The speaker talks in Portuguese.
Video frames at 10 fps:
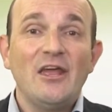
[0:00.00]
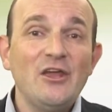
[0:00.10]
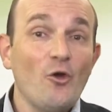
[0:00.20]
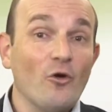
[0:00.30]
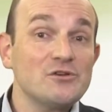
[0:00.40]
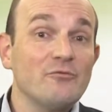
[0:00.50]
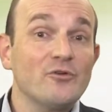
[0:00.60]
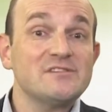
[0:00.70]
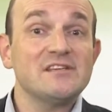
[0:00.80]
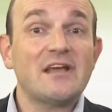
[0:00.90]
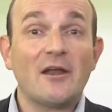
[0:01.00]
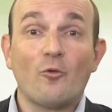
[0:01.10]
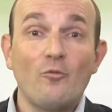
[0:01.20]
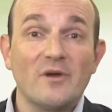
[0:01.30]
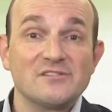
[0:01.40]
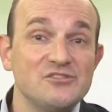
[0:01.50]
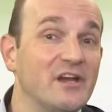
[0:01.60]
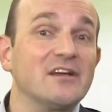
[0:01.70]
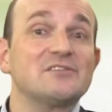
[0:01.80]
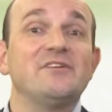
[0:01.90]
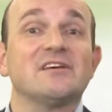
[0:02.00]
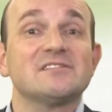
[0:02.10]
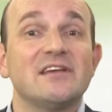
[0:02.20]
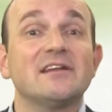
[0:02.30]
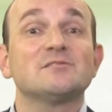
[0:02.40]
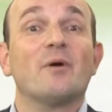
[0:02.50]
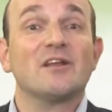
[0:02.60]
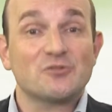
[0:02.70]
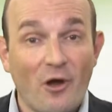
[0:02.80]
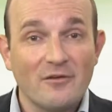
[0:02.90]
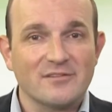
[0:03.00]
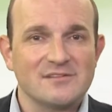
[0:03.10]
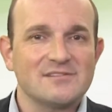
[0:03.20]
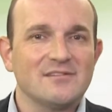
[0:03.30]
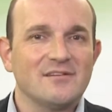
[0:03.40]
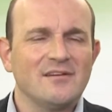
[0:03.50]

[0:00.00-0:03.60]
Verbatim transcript: e hoje vou ensinar algumas dicas financeiras para jovens.